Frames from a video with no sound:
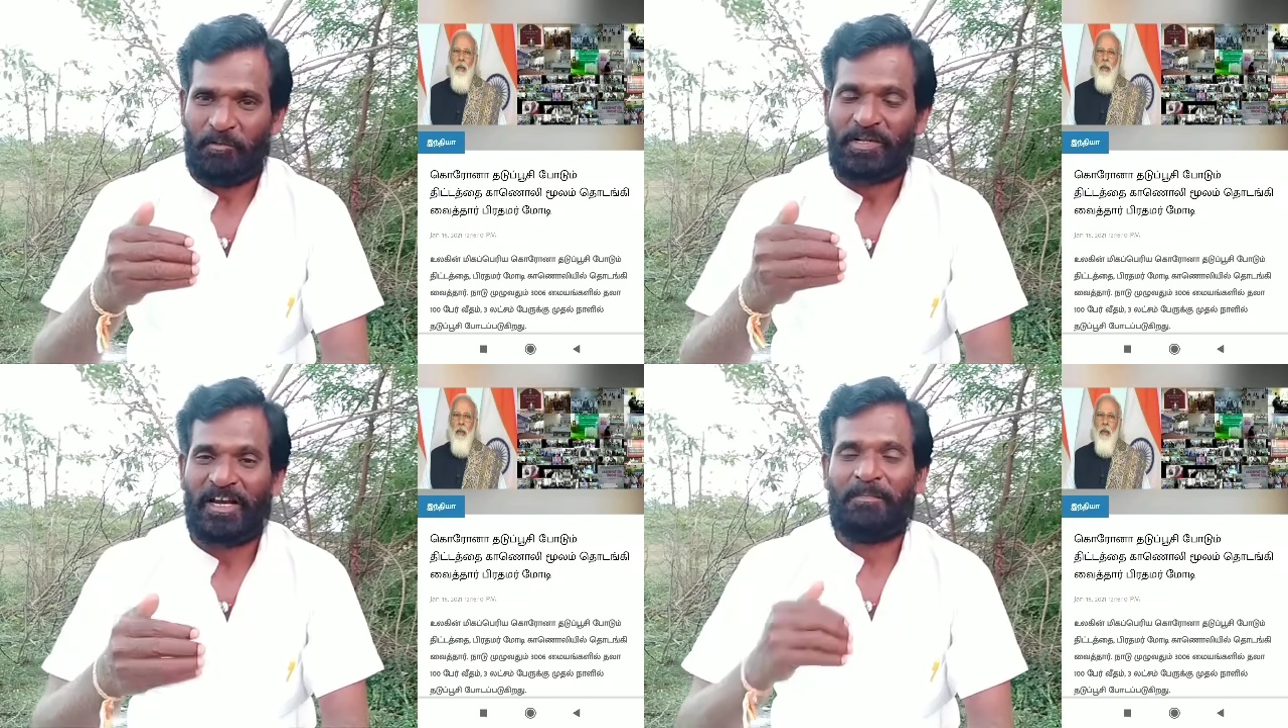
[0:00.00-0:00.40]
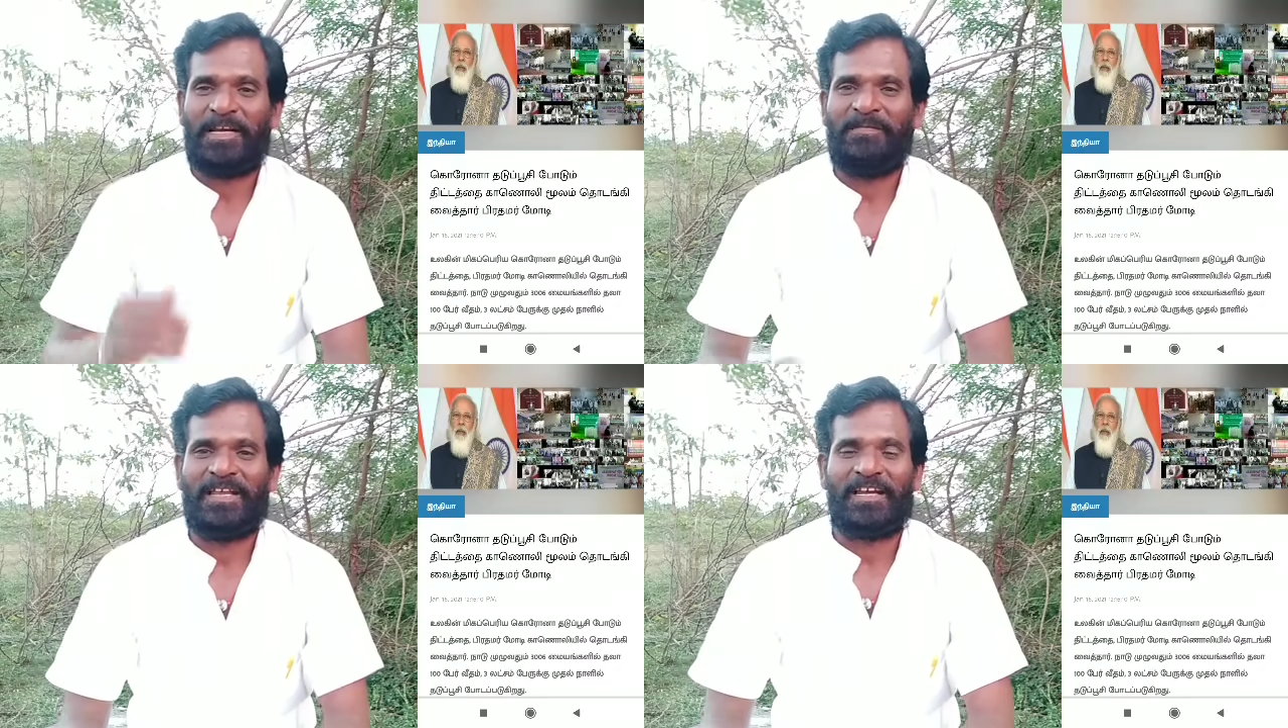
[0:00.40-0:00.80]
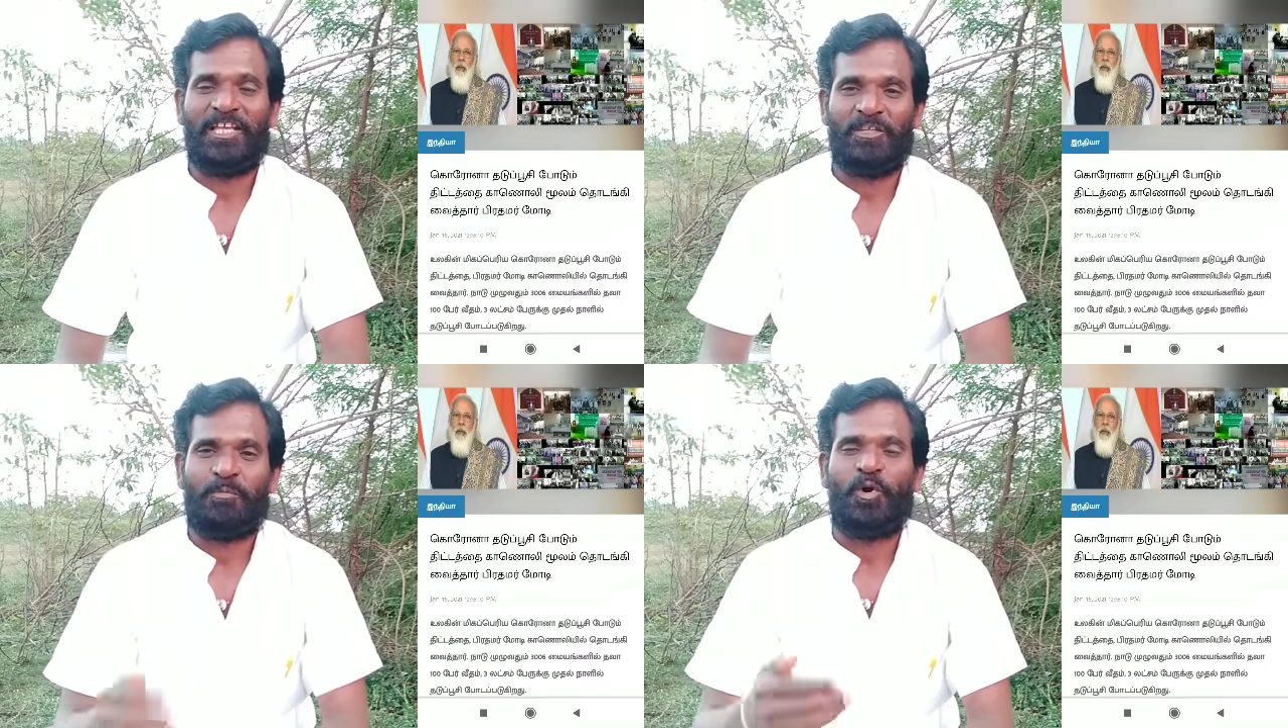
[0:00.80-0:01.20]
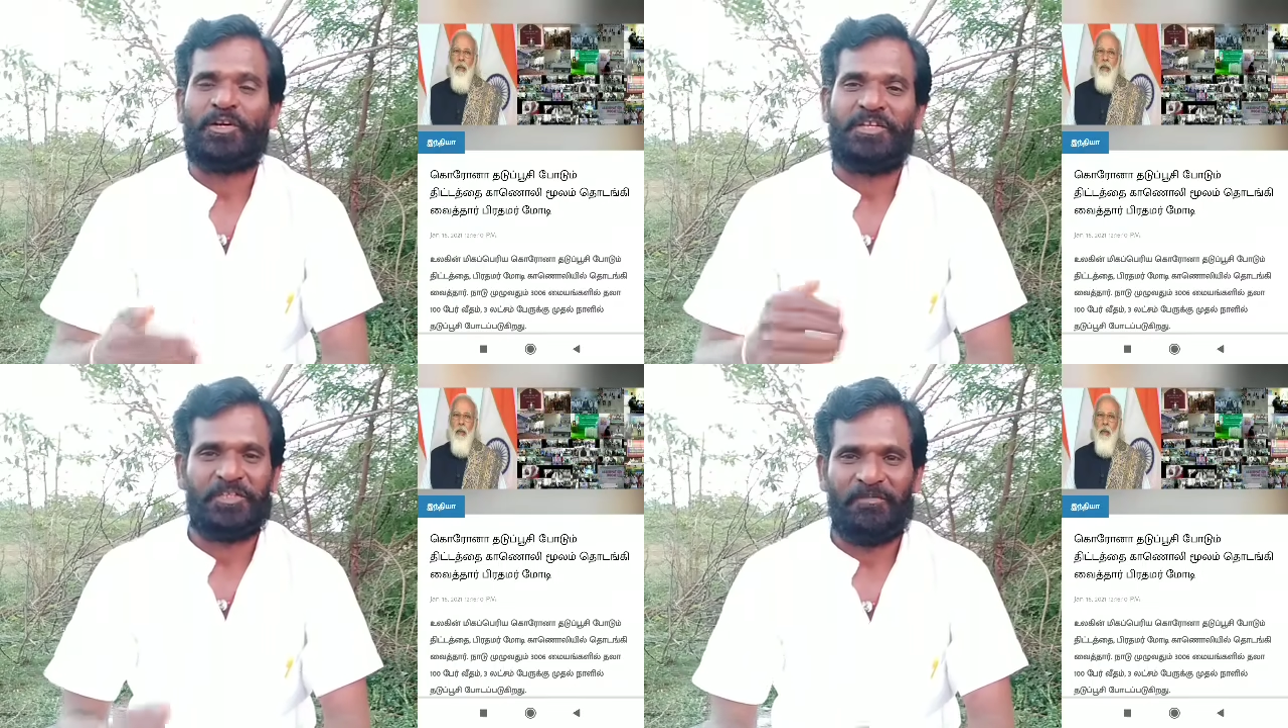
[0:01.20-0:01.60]
முன்கள பணி வீரர்களே இது
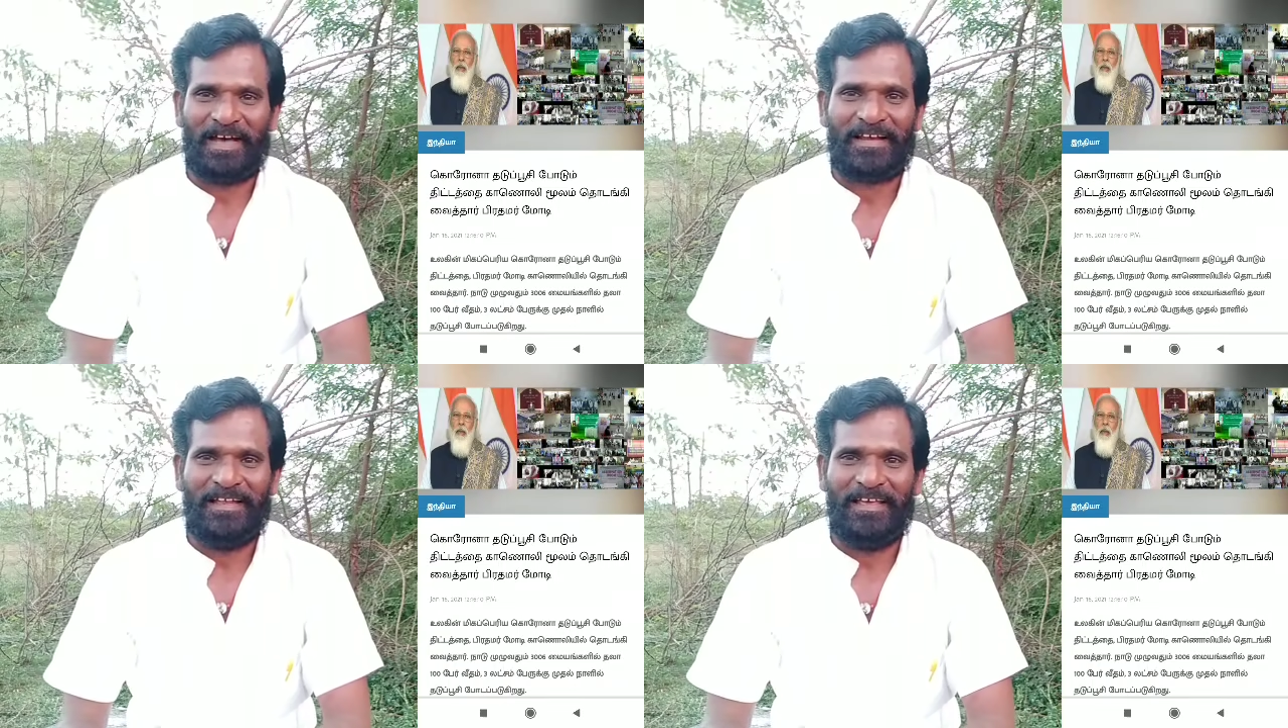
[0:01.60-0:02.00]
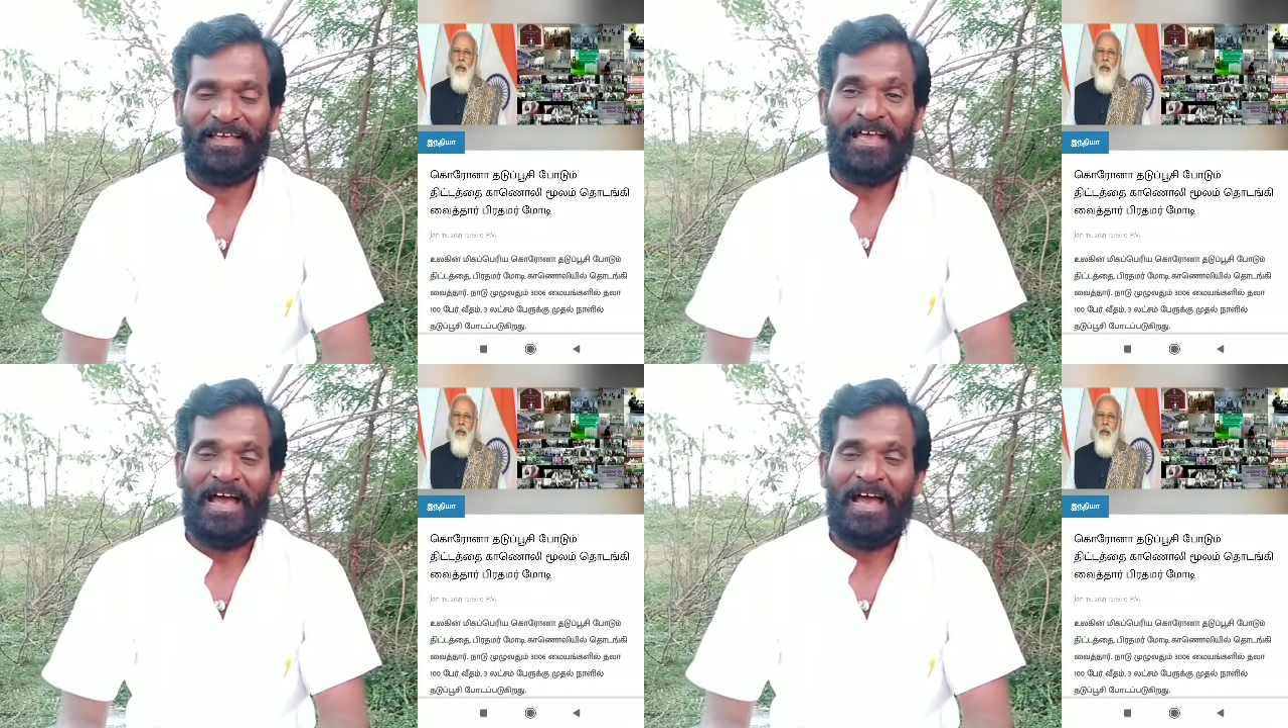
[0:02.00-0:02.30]
போட்டுக்கிறதுக்கு வரல